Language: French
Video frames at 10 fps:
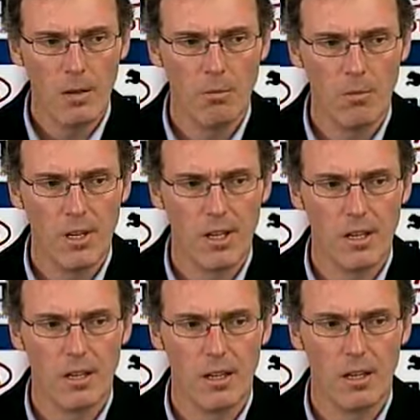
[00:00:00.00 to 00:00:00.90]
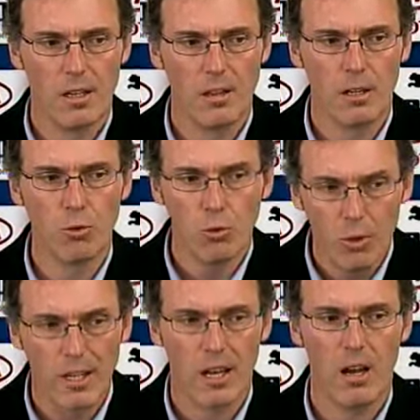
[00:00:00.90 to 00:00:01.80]
Mais dans
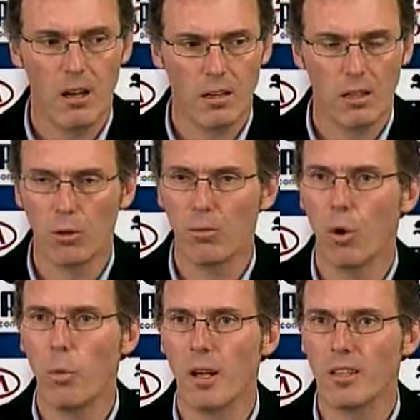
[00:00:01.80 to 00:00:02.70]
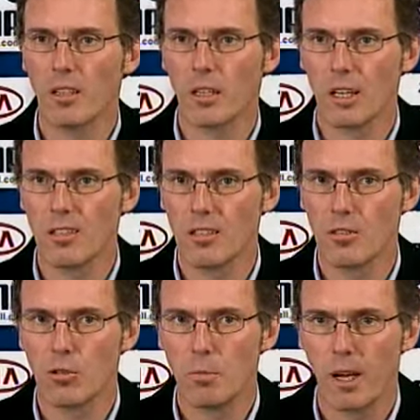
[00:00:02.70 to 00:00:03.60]
tous les cas, quand on veut repartir et casser
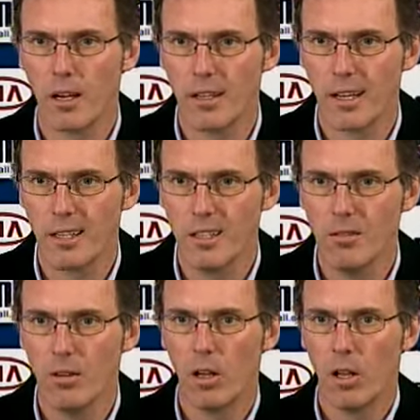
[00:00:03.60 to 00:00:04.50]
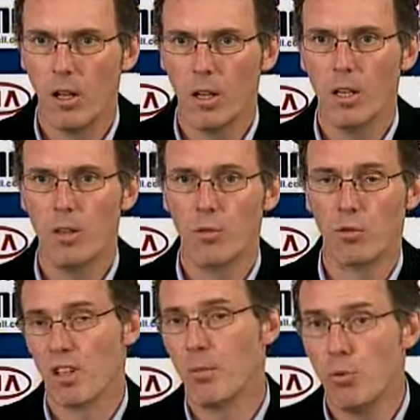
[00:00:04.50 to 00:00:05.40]
cette spirale négative, il
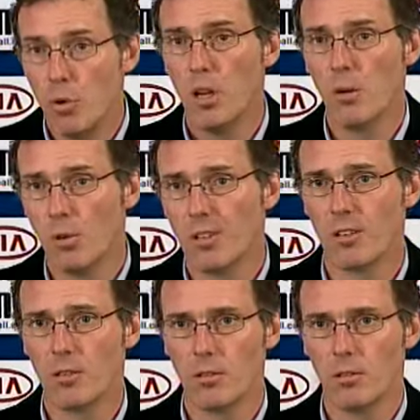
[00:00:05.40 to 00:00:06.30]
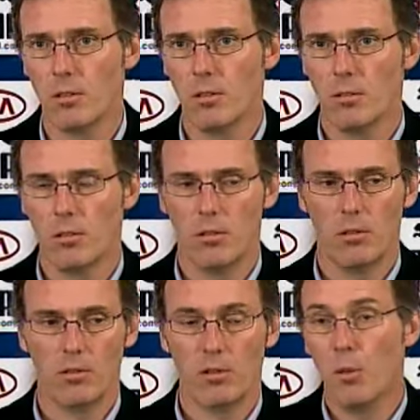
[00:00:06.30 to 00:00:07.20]
faut s'appuyer, à mon sens, euh,
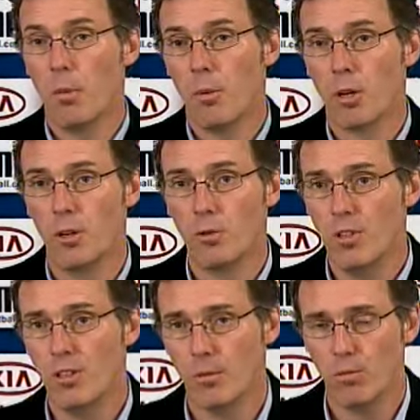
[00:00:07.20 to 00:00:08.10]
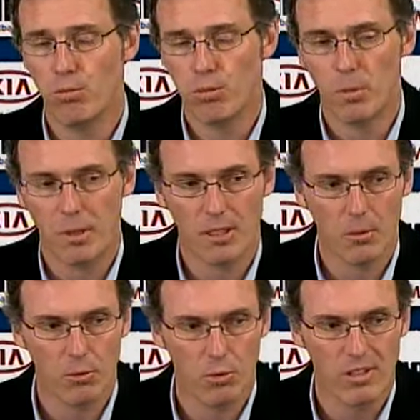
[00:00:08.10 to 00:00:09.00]
ce n'est pas moi qui le dis, c'est
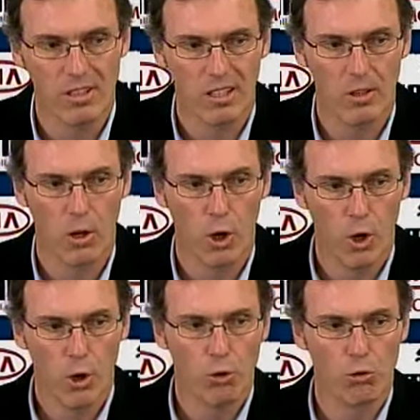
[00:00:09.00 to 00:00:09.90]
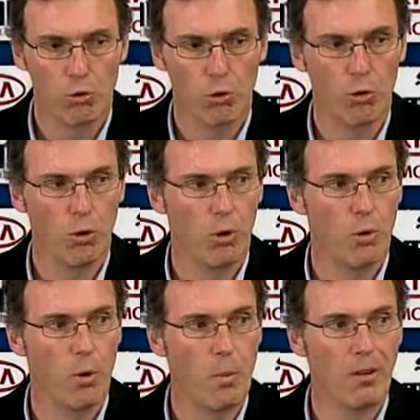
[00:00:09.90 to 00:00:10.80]
pratiquement tous les entraîneurs, sur une,
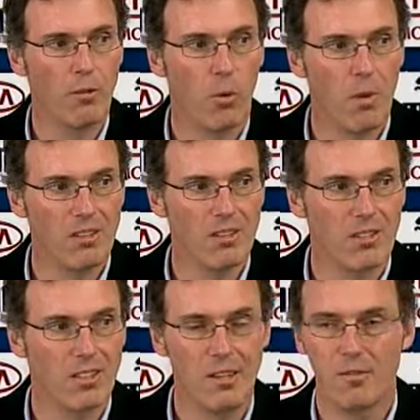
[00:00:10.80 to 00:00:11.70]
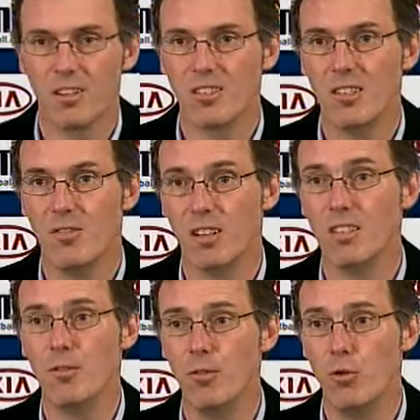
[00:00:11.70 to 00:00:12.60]
performance défensive
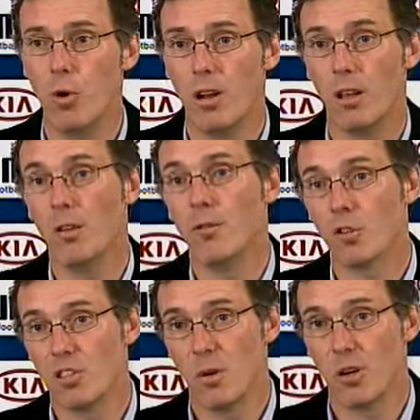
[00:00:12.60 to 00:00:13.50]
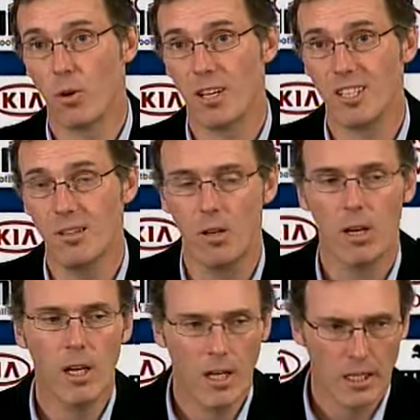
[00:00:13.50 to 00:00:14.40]
individuelle et forcément collective
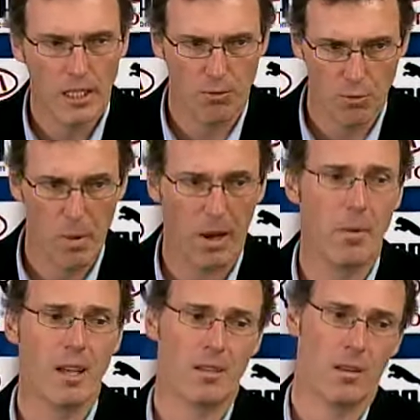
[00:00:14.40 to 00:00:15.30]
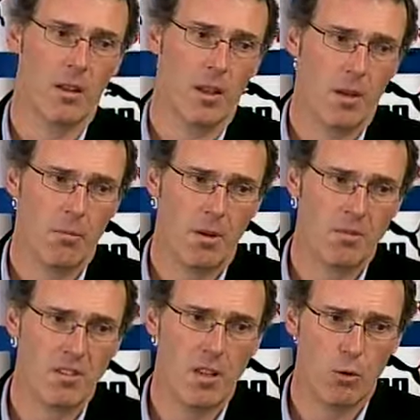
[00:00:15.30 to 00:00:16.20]
qui vous permette,
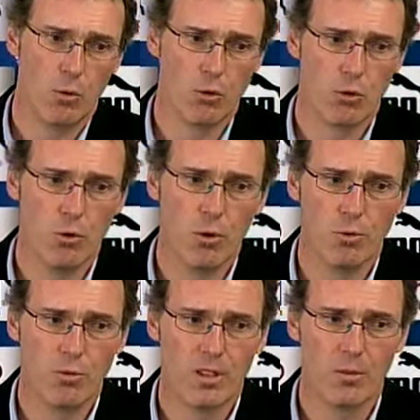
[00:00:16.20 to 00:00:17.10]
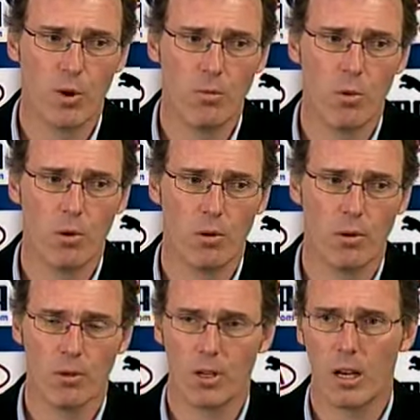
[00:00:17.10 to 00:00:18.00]
même si dans le jeu vous êtes moins bon
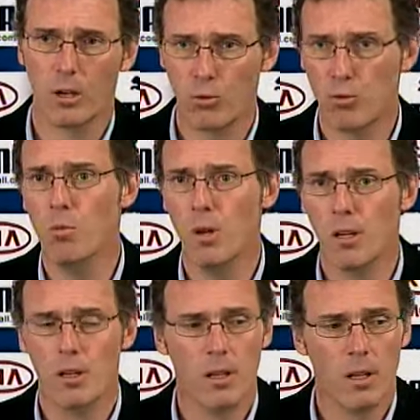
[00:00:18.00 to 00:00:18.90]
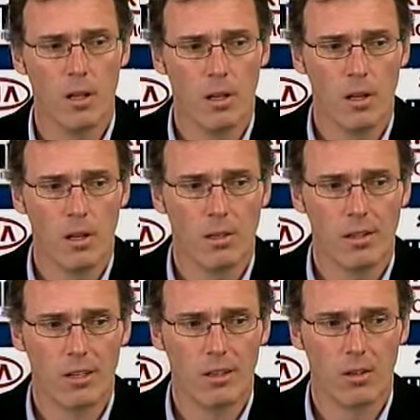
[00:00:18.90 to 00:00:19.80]
euh, qu'à l'accoutumée,
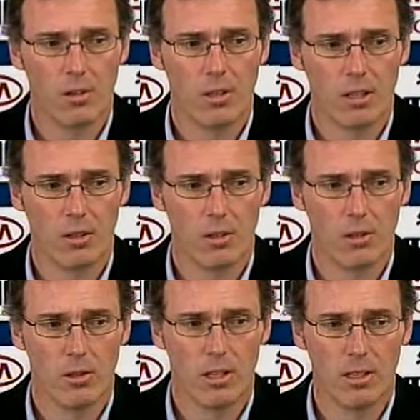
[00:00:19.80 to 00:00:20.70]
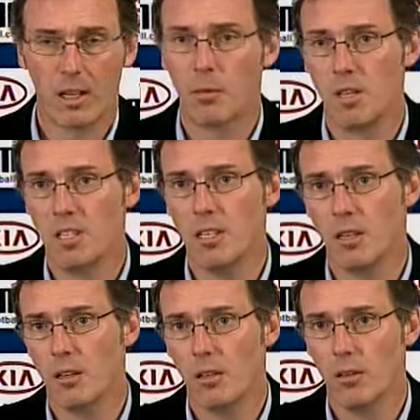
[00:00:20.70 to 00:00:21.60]
d'être euh, d'être
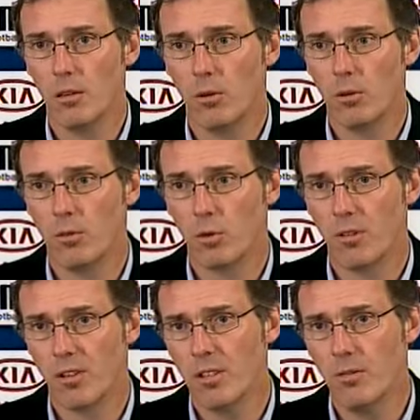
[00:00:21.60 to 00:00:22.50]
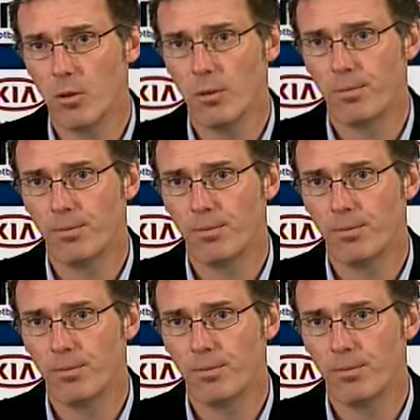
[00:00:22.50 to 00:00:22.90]
hermétique au niveau défensif.